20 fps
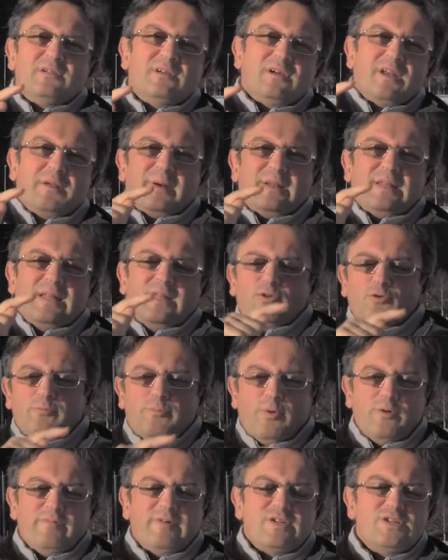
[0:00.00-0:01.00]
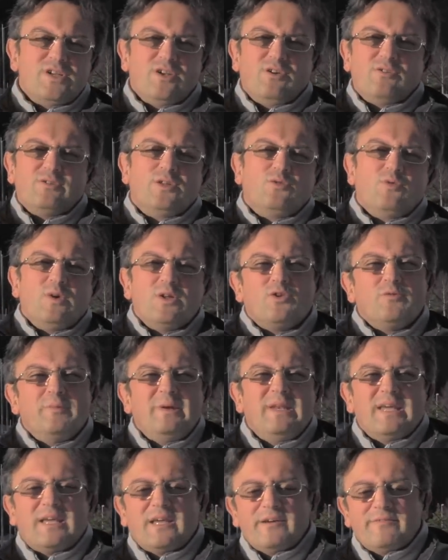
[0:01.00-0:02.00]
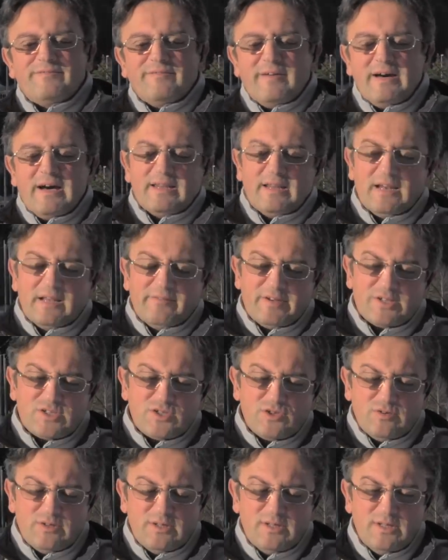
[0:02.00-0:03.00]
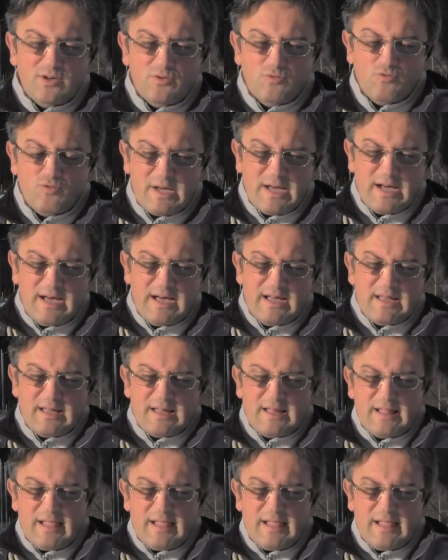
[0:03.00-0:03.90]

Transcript: eh, riprendendo un po' il Vangelo di due domeniche fa nella versione di Luca,